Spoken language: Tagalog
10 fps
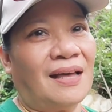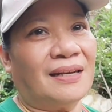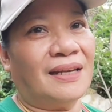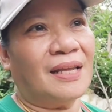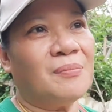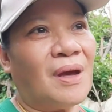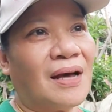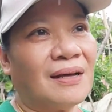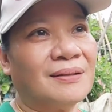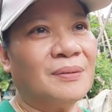Then
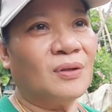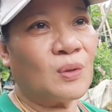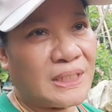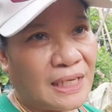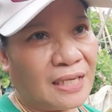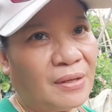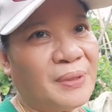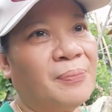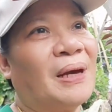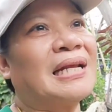mag-grocery
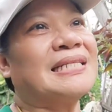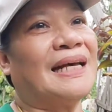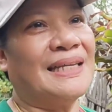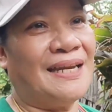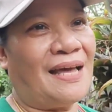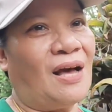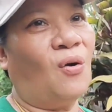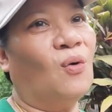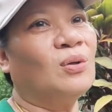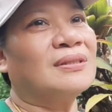kami para sa kanila.
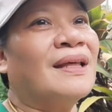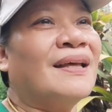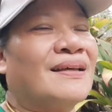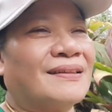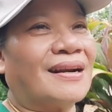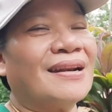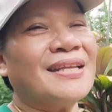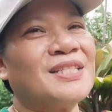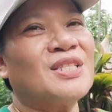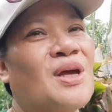O tara
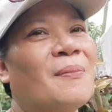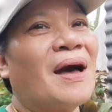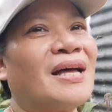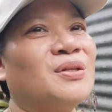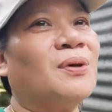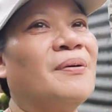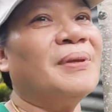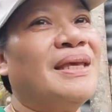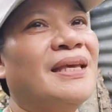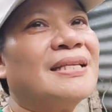let's samahan nyo
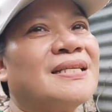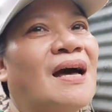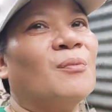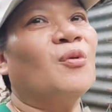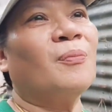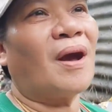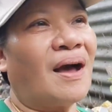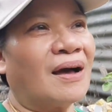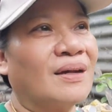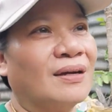kami sa among pag